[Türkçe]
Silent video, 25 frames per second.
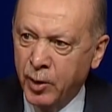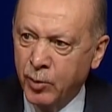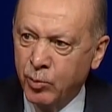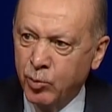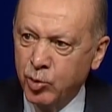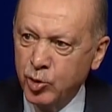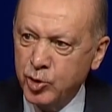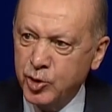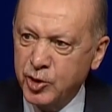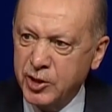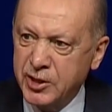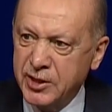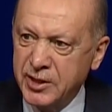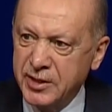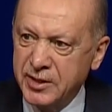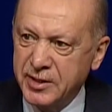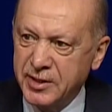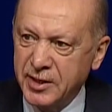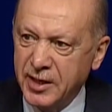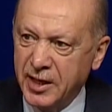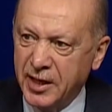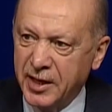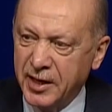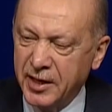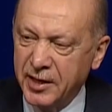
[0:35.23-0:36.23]
bu
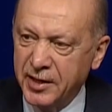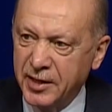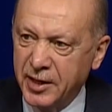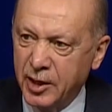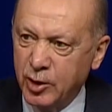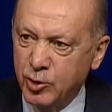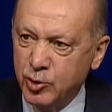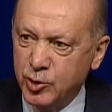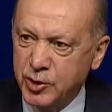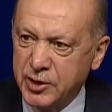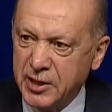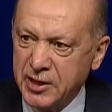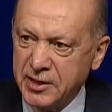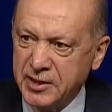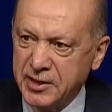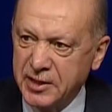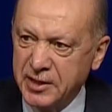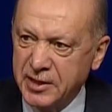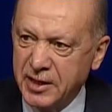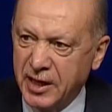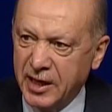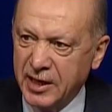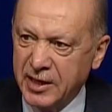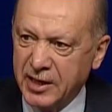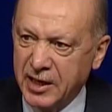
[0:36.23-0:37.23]
sıkıntıların da
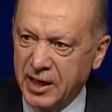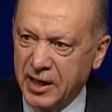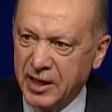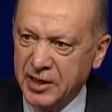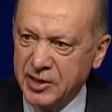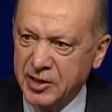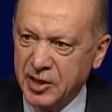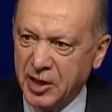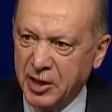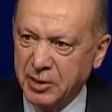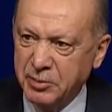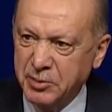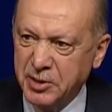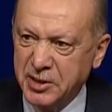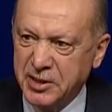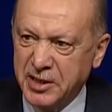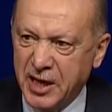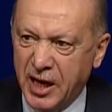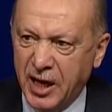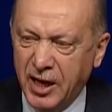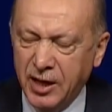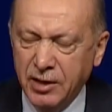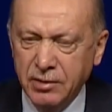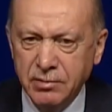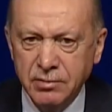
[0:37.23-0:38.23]
üstesinden
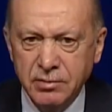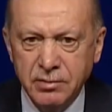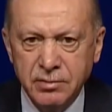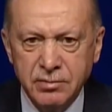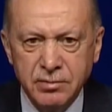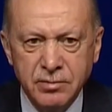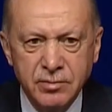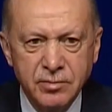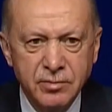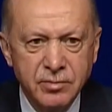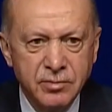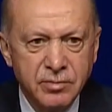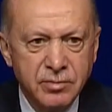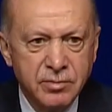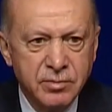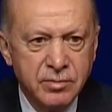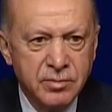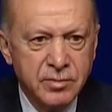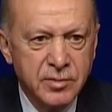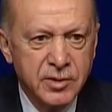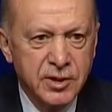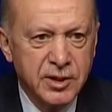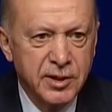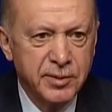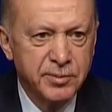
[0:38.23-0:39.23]
geleceğimizden
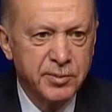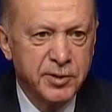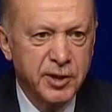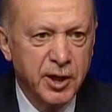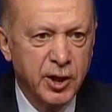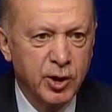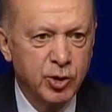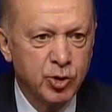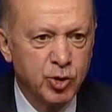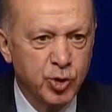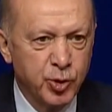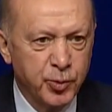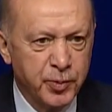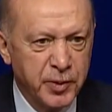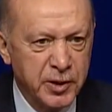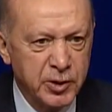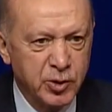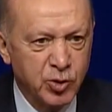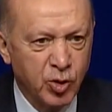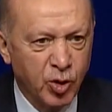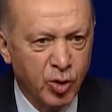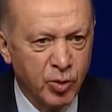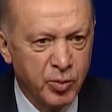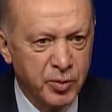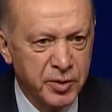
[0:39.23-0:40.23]
kimsenin
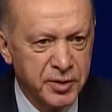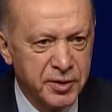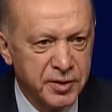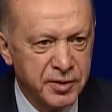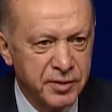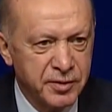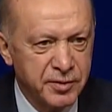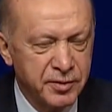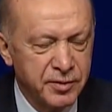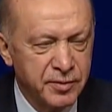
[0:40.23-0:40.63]
şüphesi olmasın.